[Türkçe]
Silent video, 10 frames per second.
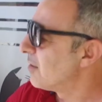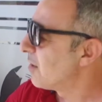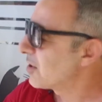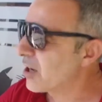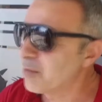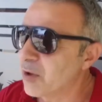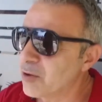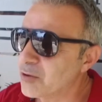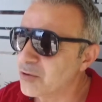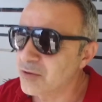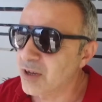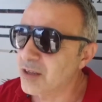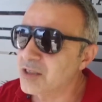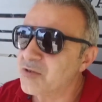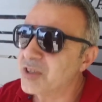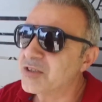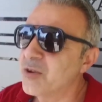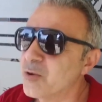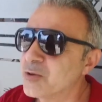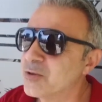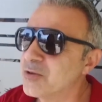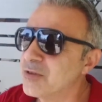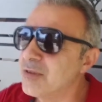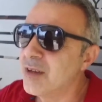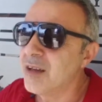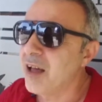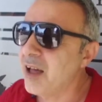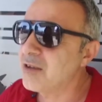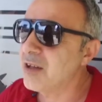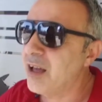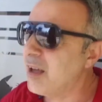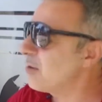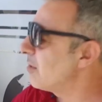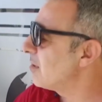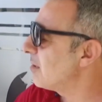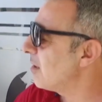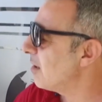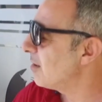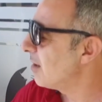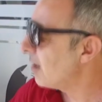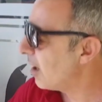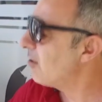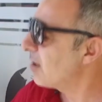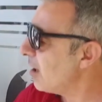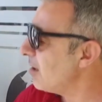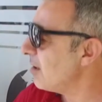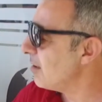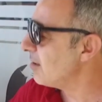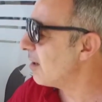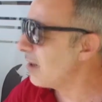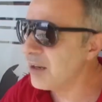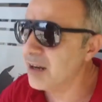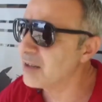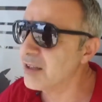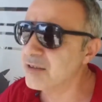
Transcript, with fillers: yaşamda olsun, alışverişte olsun, her her evet her e, yani her alanda